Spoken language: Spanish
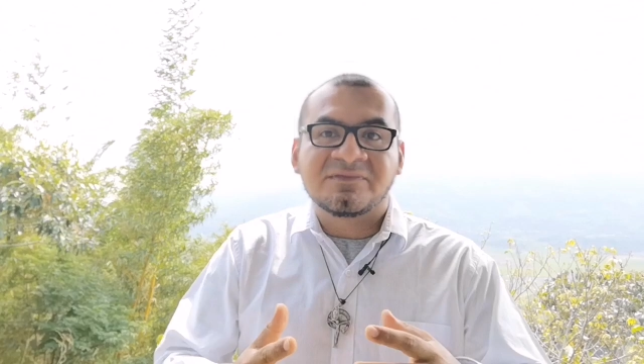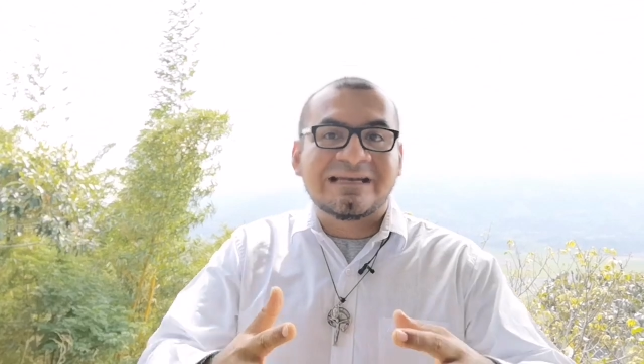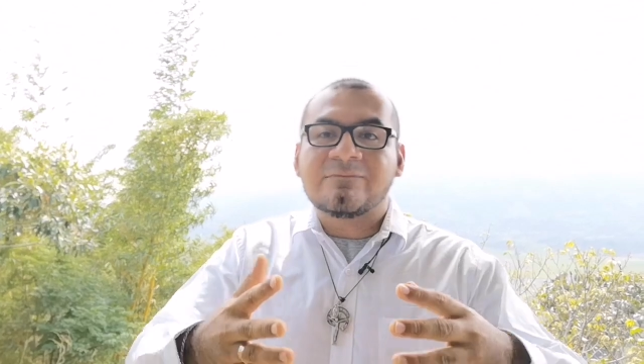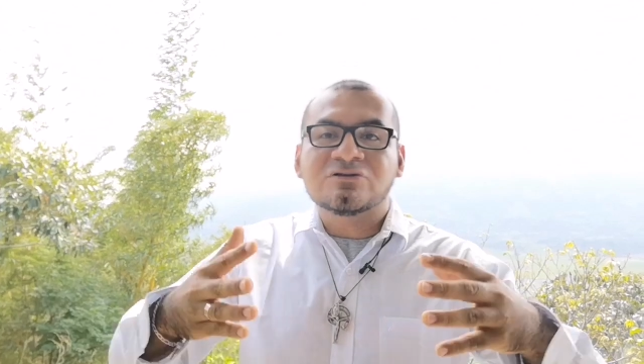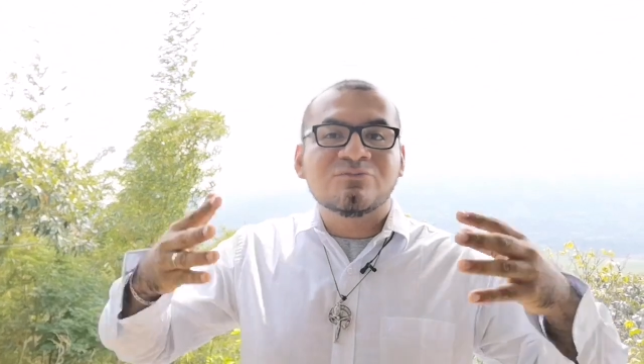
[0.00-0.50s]

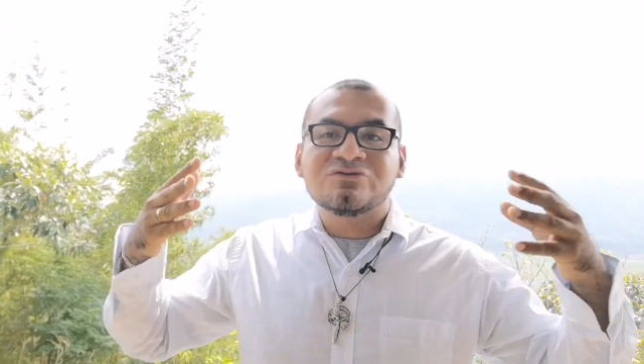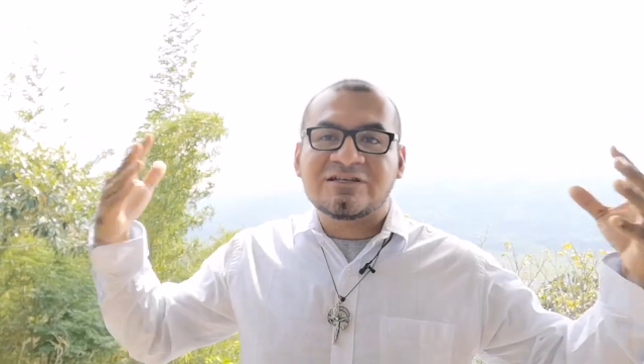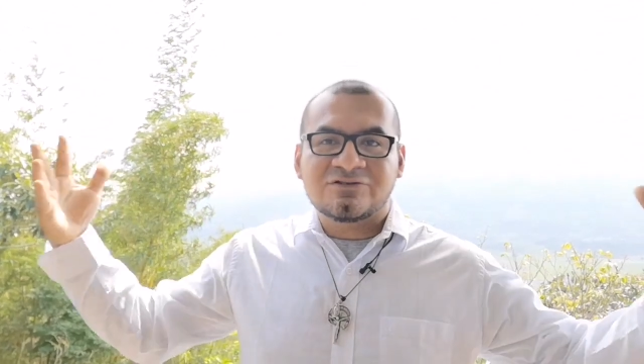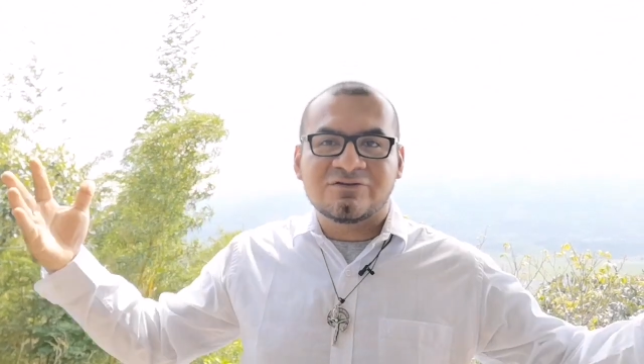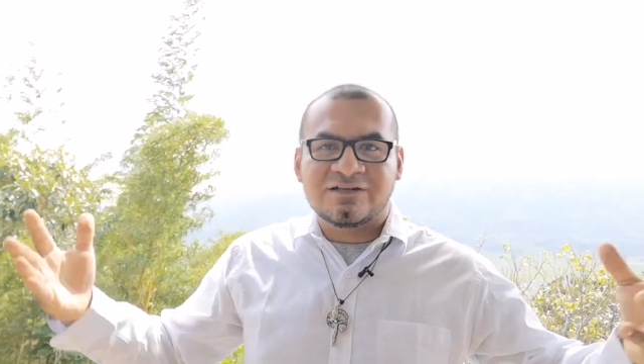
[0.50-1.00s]
Tenemos
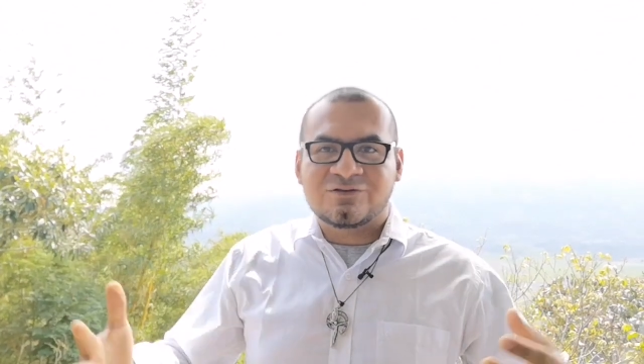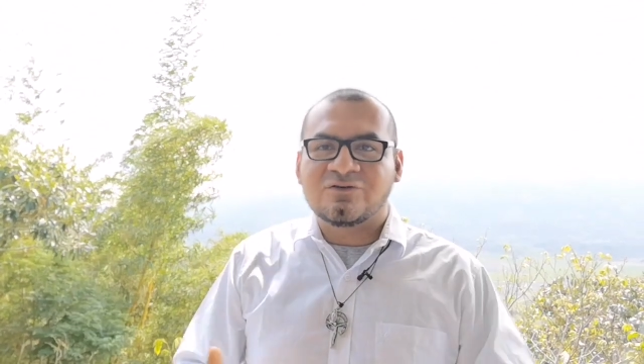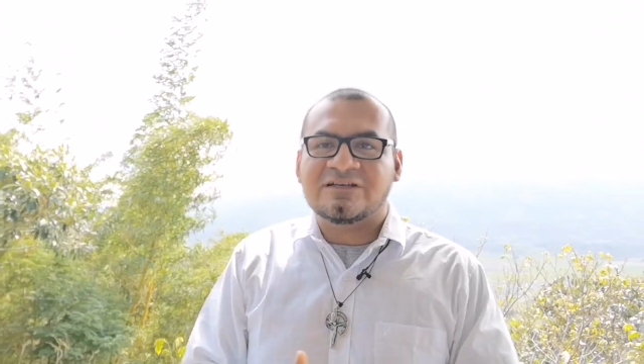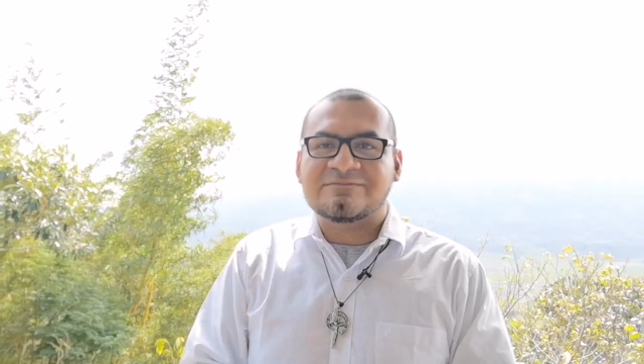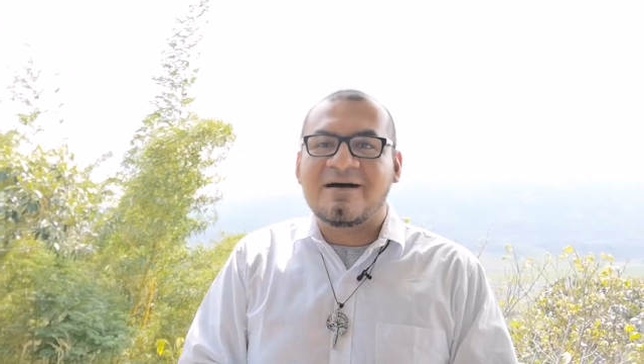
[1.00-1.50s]
muchas otras
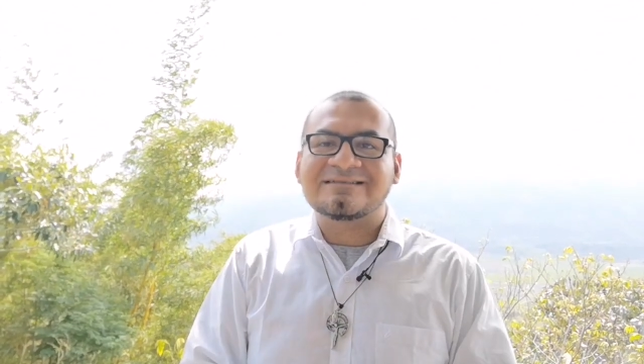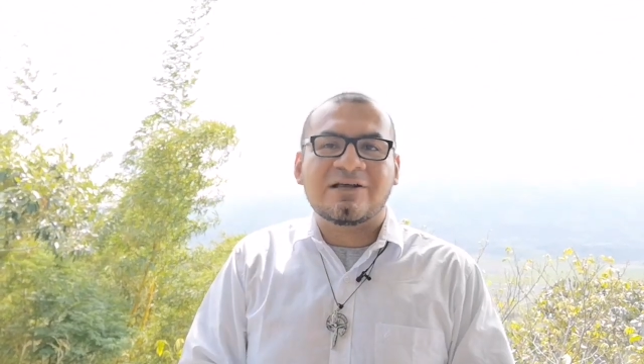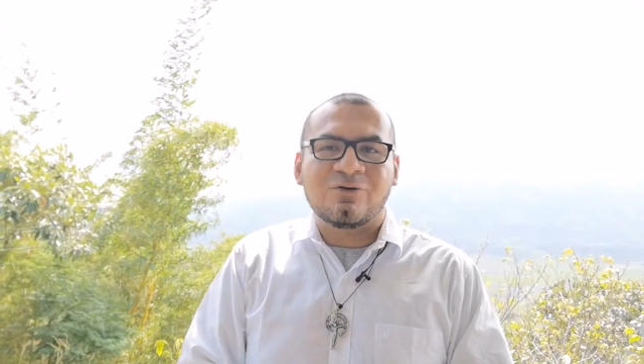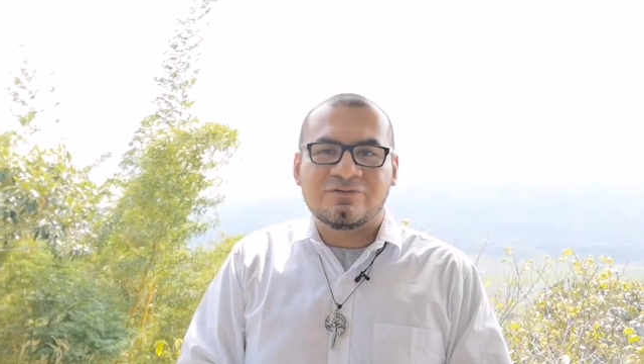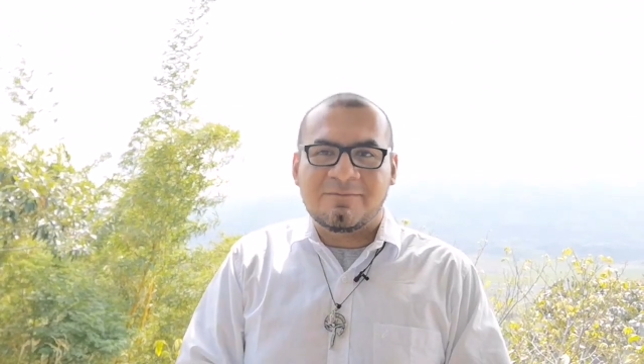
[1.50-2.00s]
cosas más
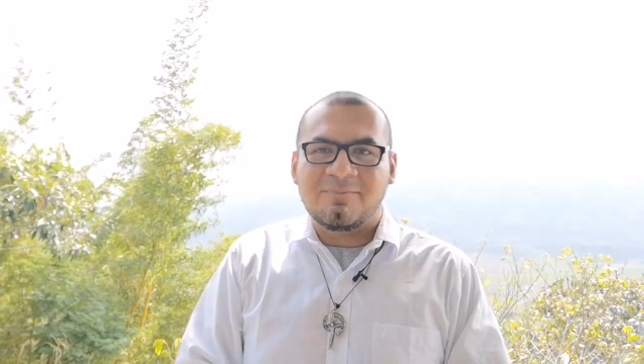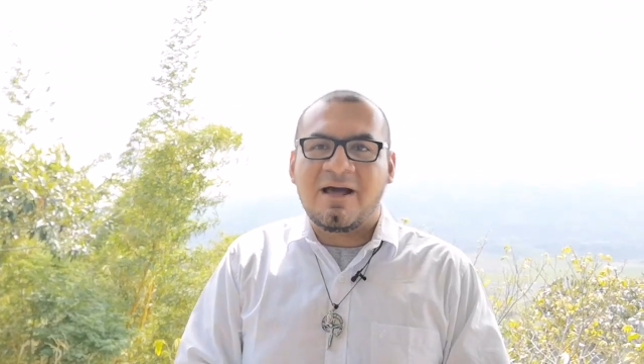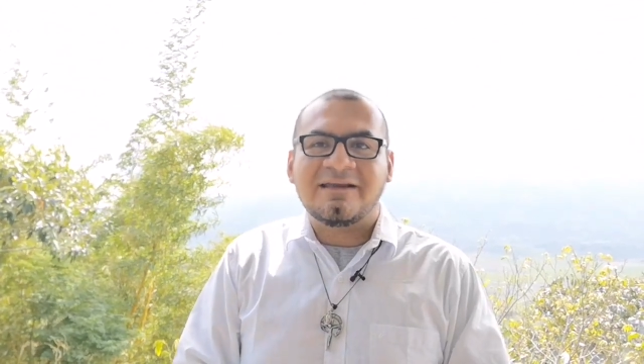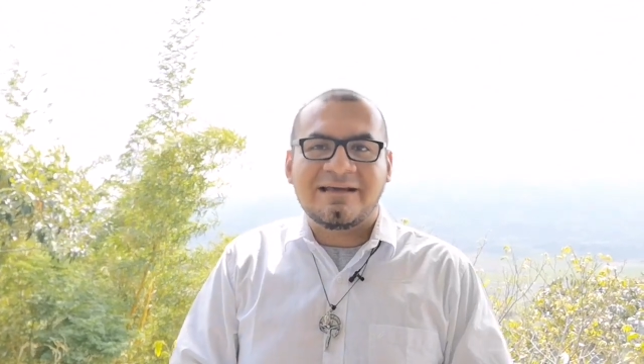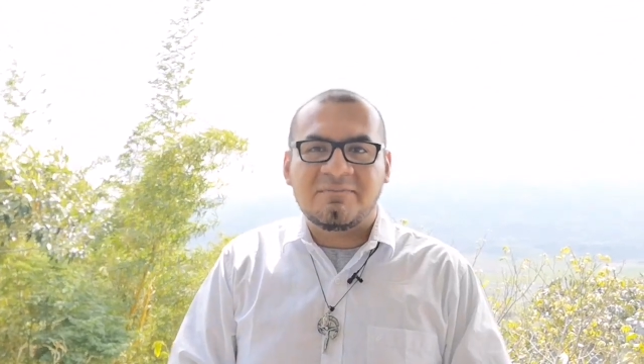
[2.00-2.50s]
que
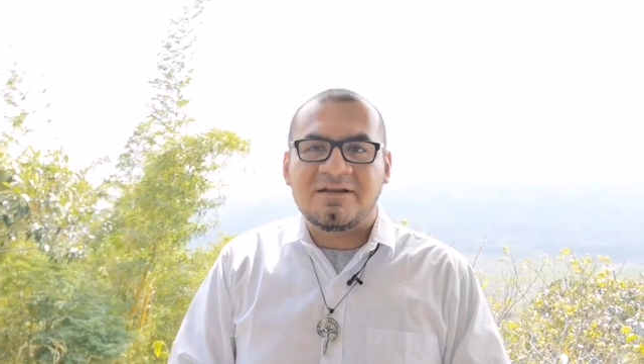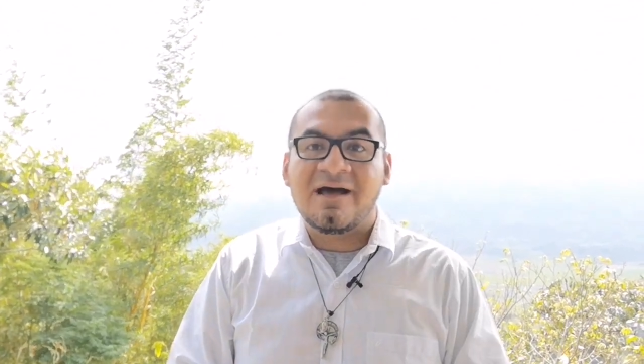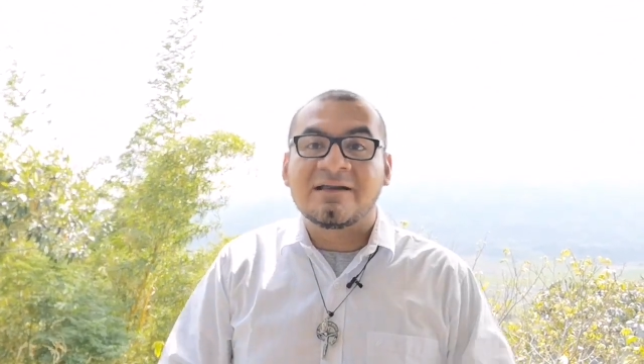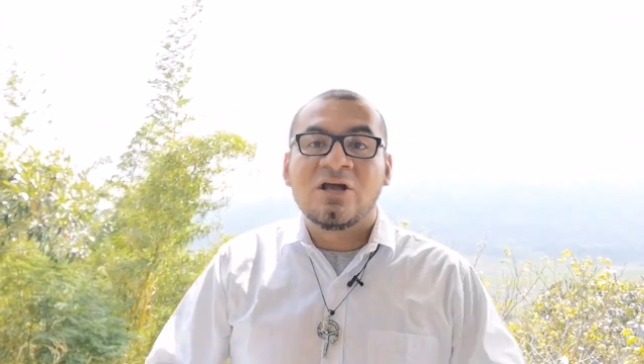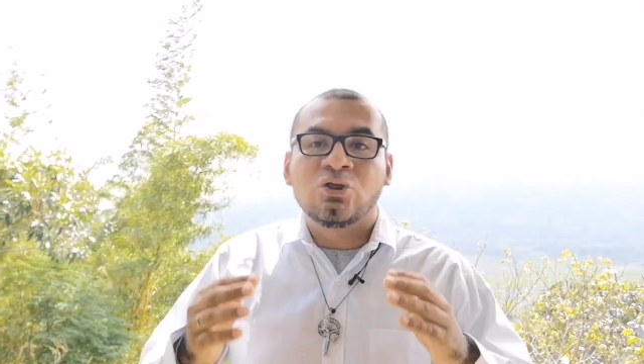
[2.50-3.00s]
contemplar y que
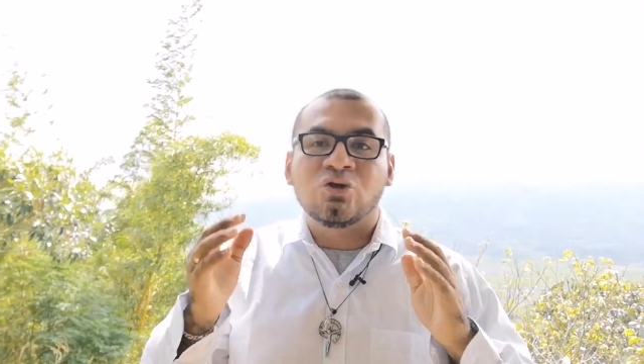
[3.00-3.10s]
mirar